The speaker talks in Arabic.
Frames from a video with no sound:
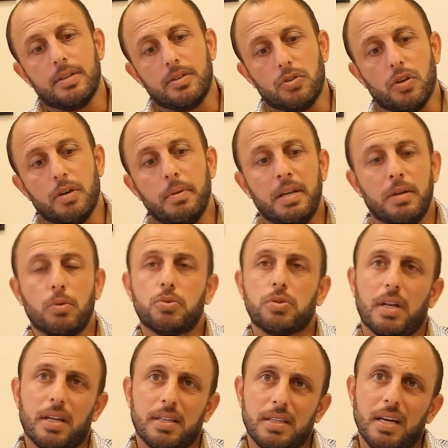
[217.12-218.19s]
انه احنا
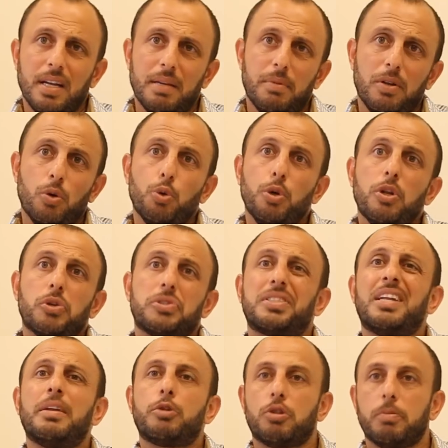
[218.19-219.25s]
نوصل لطالب اللي هو له
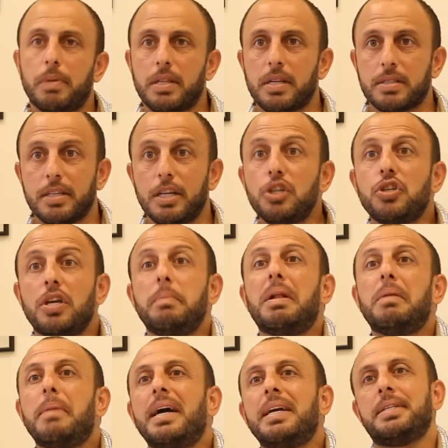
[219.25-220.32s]
السنه ايش المدرسه ايش
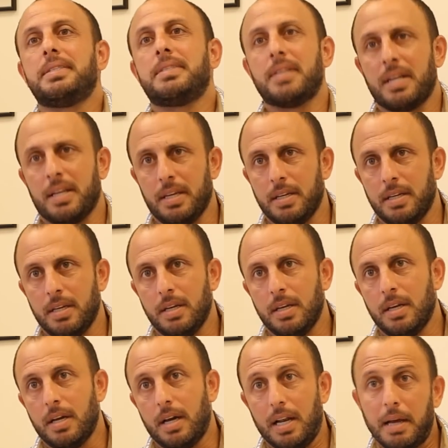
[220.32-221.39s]
عمل بهي السنه
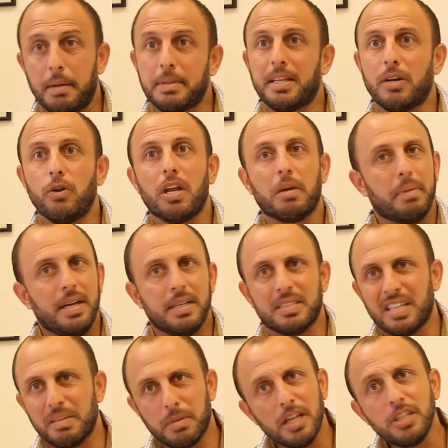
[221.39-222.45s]
هلا انا بقدر اقول لك بهي
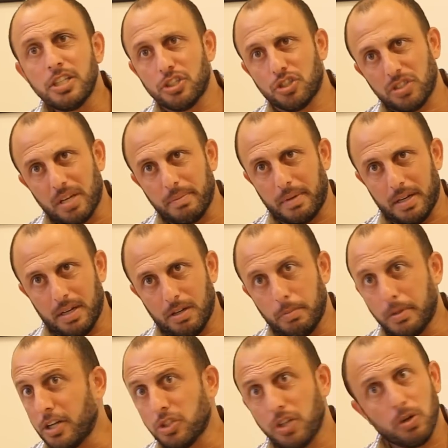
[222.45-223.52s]
السنه ما راحش على الجامعه
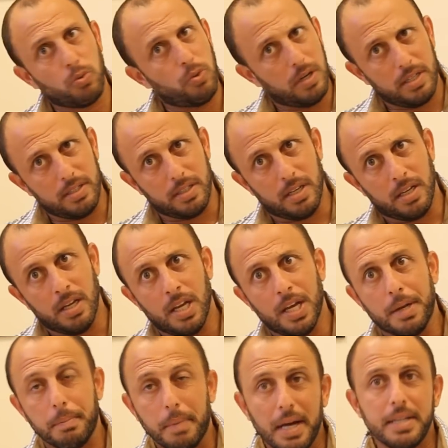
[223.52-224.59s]
وما راحش على الكليه
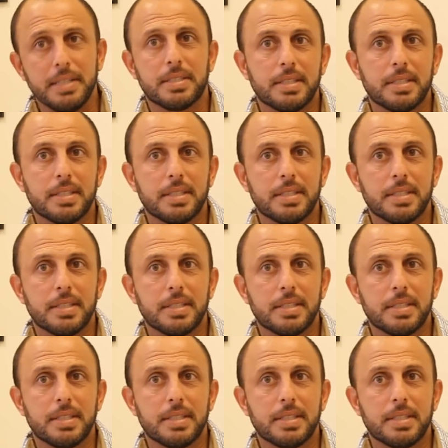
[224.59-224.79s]
باقي